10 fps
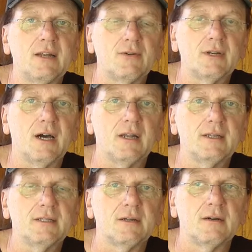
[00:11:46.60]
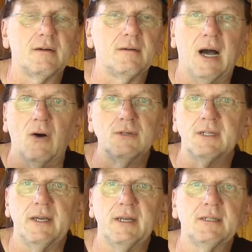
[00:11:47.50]
noch dran ist, äh,
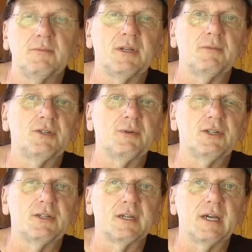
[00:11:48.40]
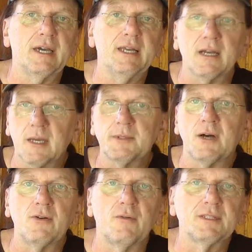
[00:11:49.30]
auslesen mit dem entsprechenden Gerät. Da gibt es
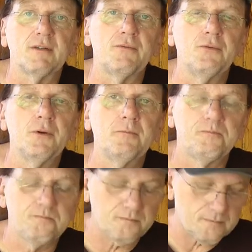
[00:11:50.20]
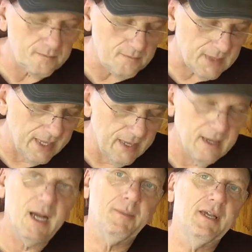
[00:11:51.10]
ja auch noch was dafür.
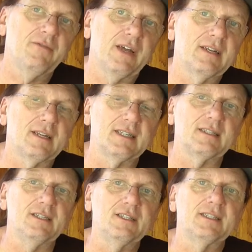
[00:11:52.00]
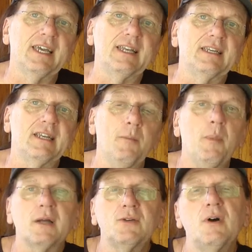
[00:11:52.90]
Aber ihr werdet das nicht sehen. Die
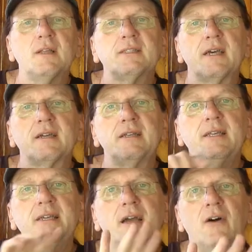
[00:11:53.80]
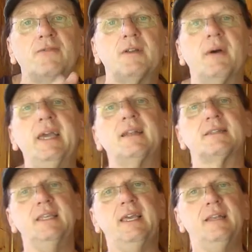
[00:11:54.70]
Temperaturanzeige, die ihr auf dem
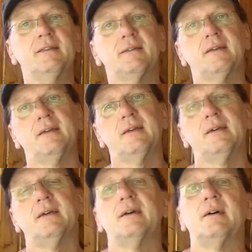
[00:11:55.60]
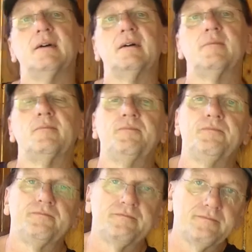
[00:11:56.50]
Regler seht, ähm,
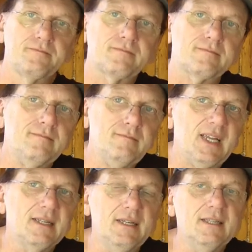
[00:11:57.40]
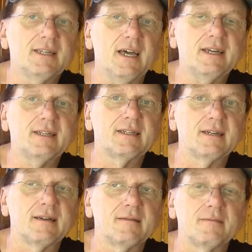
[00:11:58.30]
die
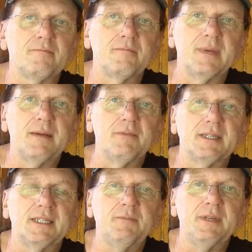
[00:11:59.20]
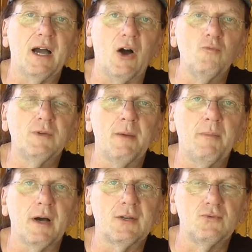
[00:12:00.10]
zeigt im Prinzip die
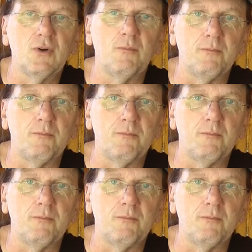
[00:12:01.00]
Raumtemperatur,